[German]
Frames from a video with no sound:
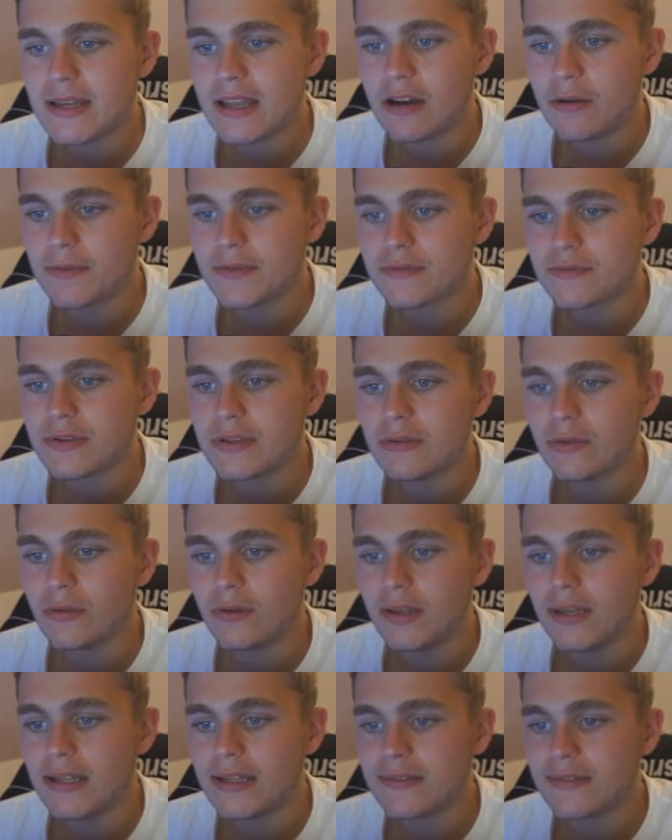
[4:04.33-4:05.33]
den Hauptscreen
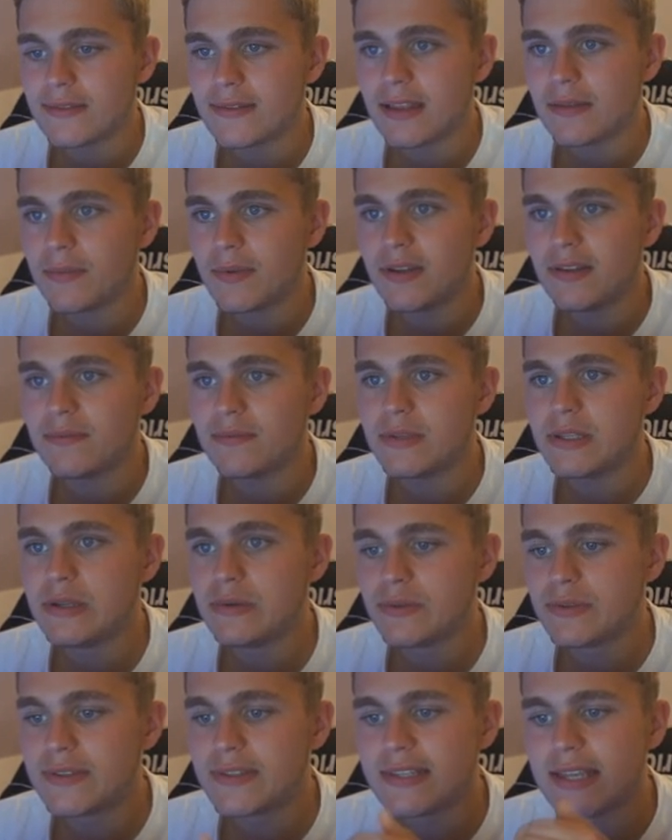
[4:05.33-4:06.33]
Unten links fängt an mit diesem
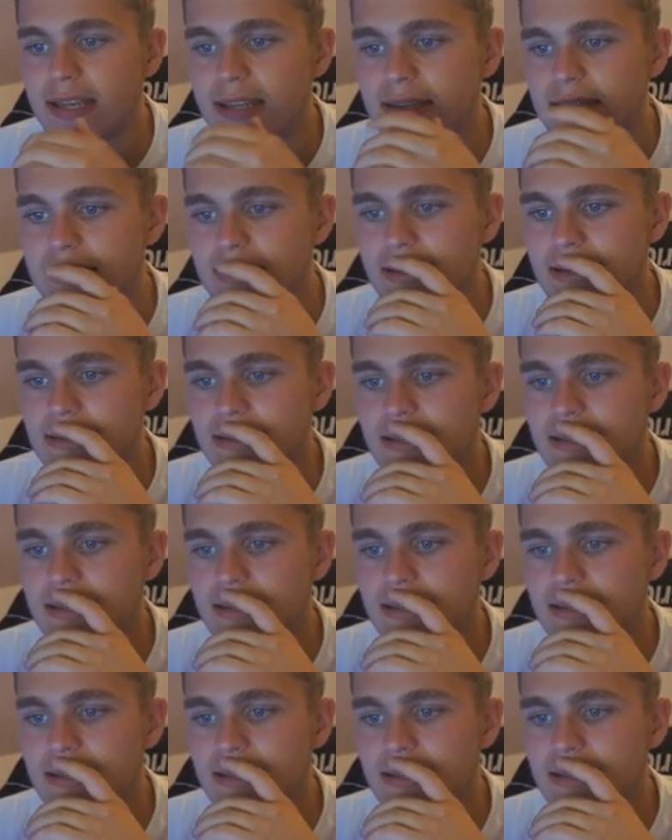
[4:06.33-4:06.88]
News Center.